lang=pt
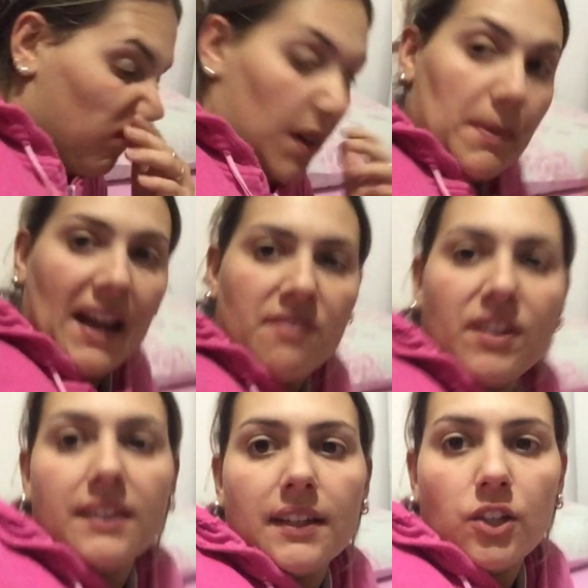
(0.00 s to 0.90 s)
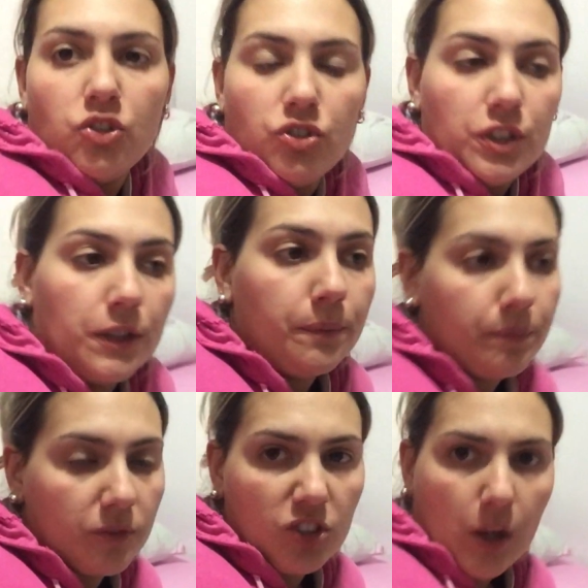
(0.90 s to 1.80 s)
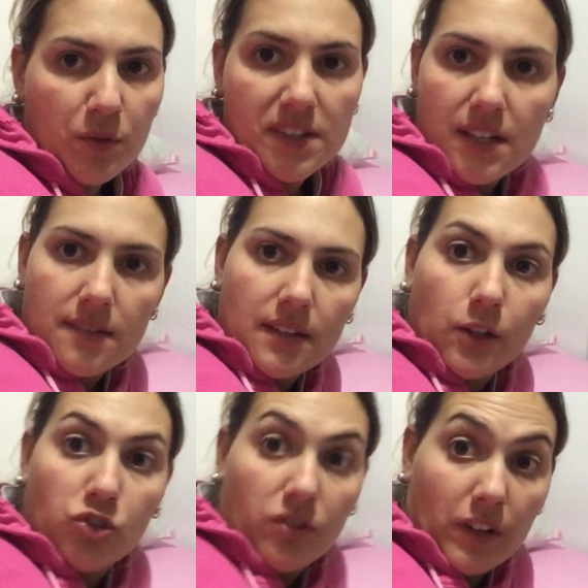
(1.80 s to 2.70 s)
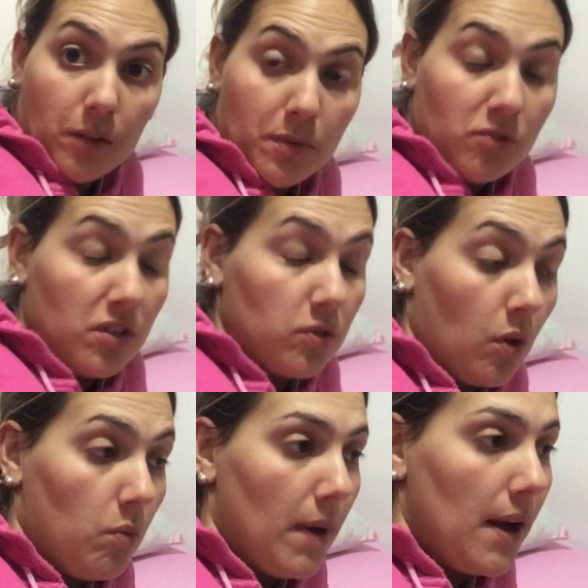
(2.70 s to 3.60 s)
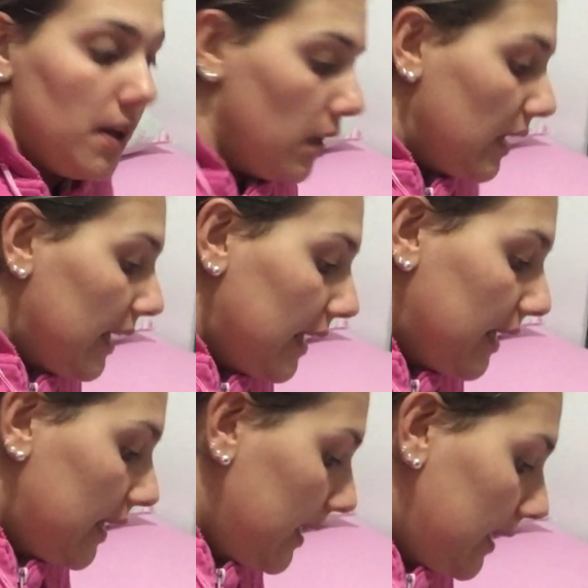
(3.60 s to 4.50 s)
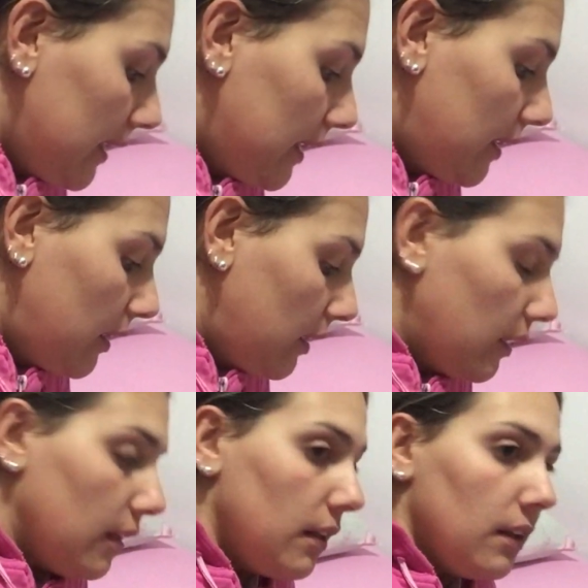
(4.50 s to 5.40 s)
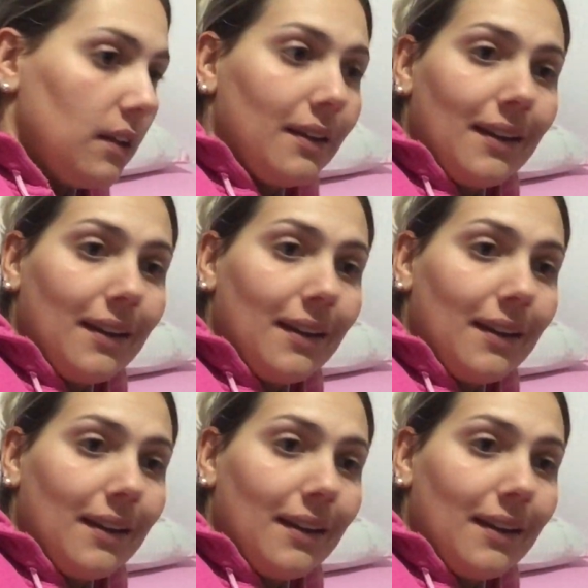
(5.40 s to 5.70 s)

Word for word: a minha gaveta aqui de, de calcinhas, né? Que eu tinha falado pra vocês que eu ia arrumar. E...